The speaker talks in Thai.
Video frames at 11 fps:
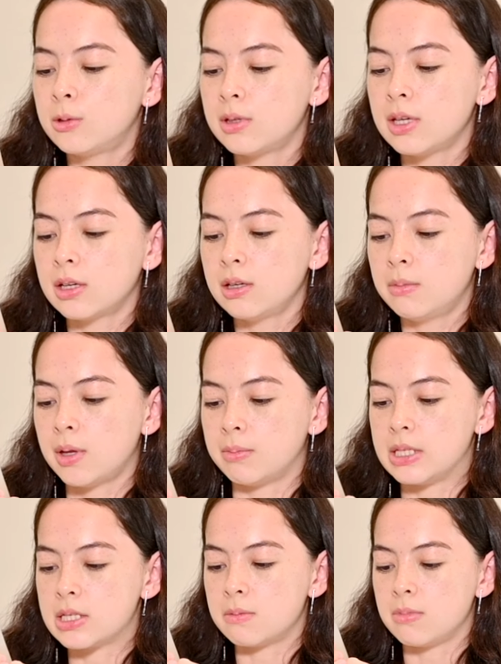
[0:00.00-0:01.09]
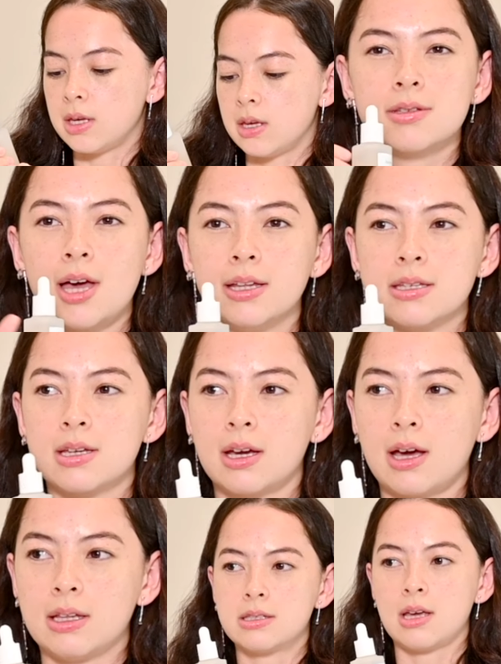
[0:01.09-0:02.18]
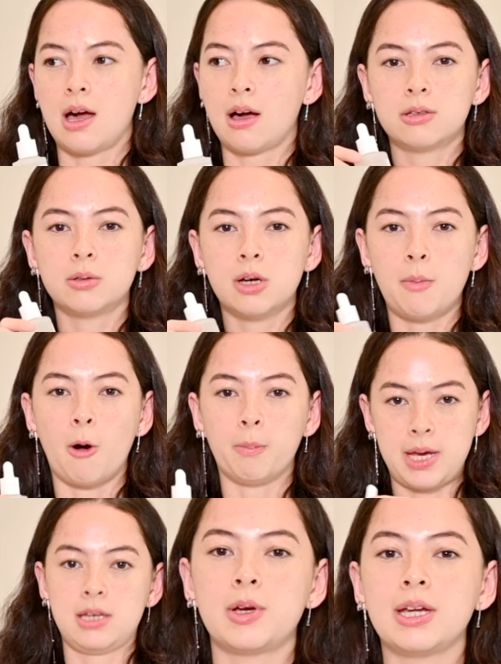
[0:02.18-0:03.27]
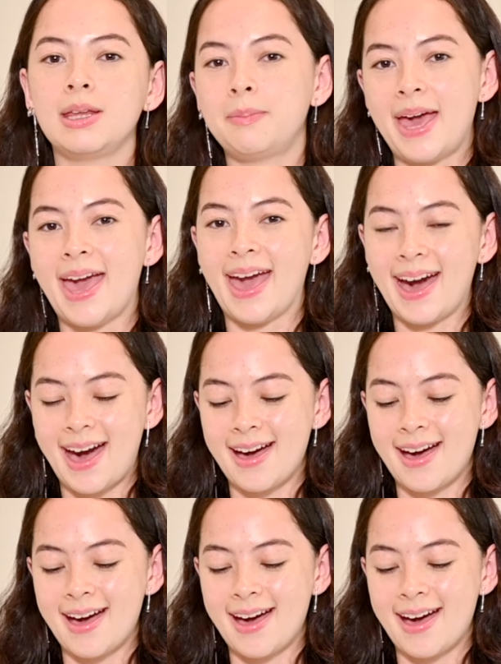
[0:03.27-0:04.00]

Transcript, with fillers: ตัวนี้คือเหมือนมันจะมีสารสกัดจากต้นกระบองเพชร prickly แพค่ะ